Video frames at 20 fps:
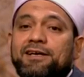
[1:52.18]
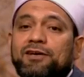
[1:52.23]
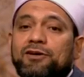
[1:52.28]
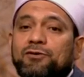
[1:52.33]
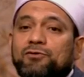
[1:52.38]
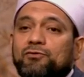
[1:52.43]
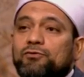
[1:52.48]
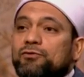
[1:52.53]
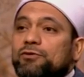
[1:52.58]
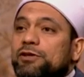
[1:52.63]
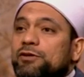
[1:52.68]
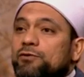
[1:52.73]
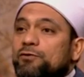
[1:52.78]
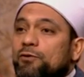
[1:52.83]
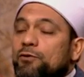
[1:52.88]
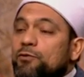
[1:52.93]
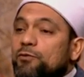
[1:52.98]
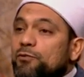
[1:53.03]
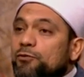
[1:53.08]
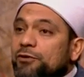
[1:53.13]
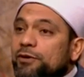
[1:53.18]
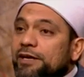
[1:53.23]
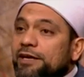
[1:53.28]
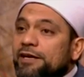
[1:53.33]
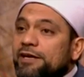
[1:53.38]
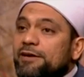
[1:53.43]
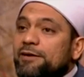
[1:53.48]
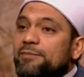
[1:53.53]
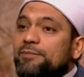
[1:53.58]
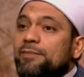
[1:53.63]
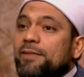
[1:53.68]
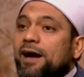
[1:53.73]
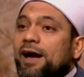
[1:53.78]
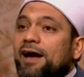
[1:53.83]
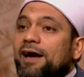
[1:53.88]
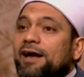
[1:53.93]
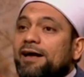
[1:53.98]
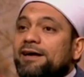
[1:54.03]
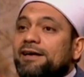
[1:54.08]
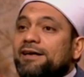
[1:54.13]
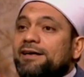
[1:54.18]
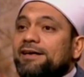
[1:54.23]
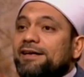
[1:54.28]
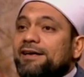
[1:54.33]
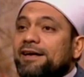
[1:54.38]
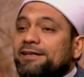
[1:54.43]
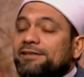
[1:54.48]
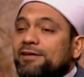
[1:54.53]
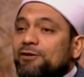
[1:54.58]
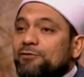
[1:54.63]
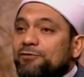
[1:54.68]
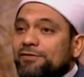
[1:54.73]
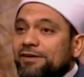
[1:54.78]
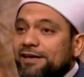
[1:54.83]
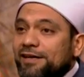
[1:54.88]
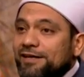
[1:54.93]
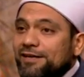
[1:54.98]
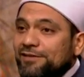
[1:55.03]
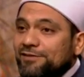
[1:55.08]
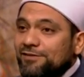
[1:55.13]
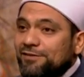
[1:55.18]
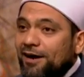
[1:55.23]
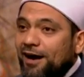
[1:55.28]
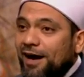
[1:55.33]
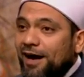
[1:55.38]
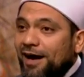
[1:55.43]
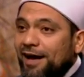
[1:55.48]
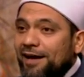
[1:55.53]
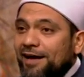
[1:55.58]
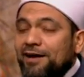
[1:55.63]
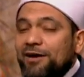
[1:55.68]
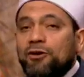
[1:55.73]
طول العمر مع التوفيق للطاعة